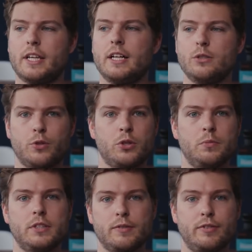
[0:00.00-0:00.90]
Es geht also wirklich
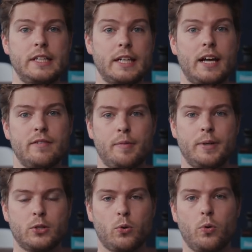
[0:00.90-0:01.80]
um diese vielen kleinen
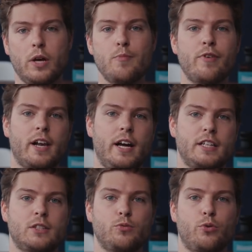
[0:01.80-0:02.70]
Verbesserungen im
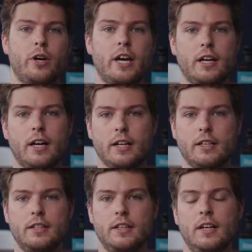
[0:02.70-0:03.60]
Vergleich zu
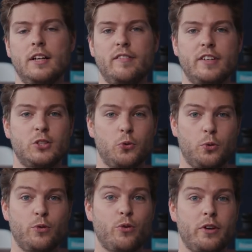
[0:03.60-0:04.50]
vorhergegangenen
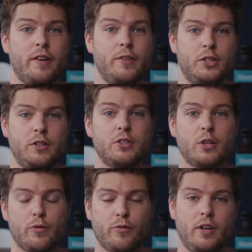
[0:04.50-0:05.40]
Versionen von DaVinci
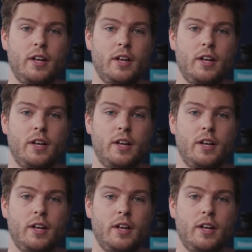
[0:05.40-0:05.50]
Resolve.